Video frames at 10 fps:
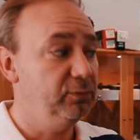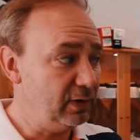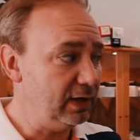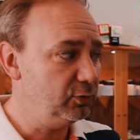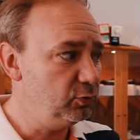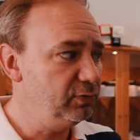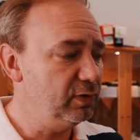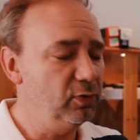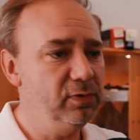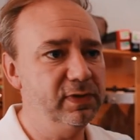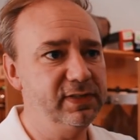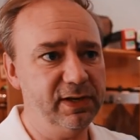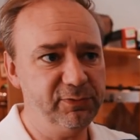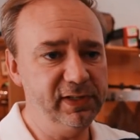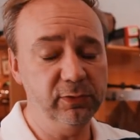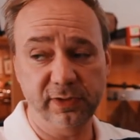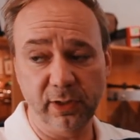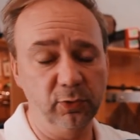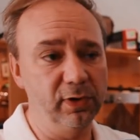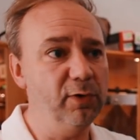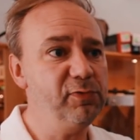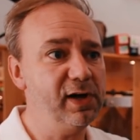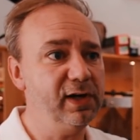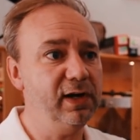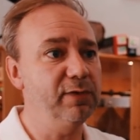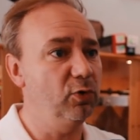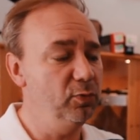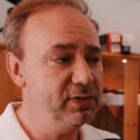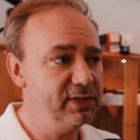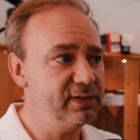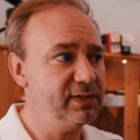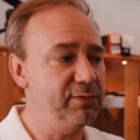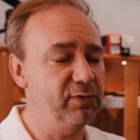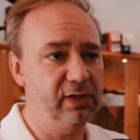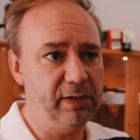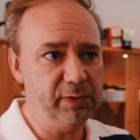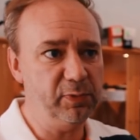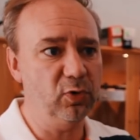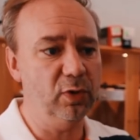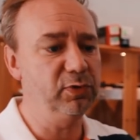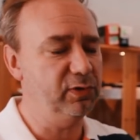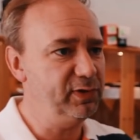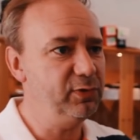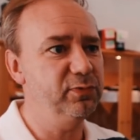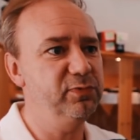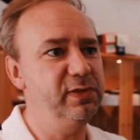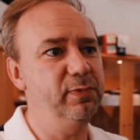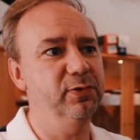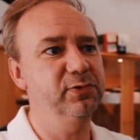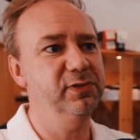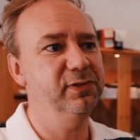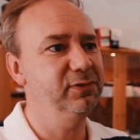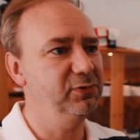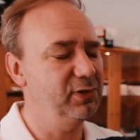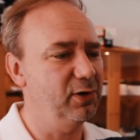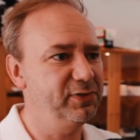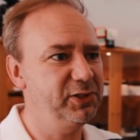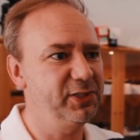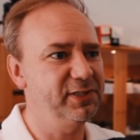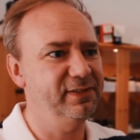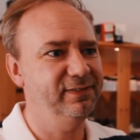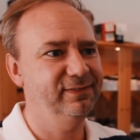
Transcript: War natürlich verbunden mit sehr vielen und sehr hohen Auflagen, haben wir umgesetzt, haben wir genehmigt bekommen und deswegen dürfen Sie bei uns unter Aufsicht schießen.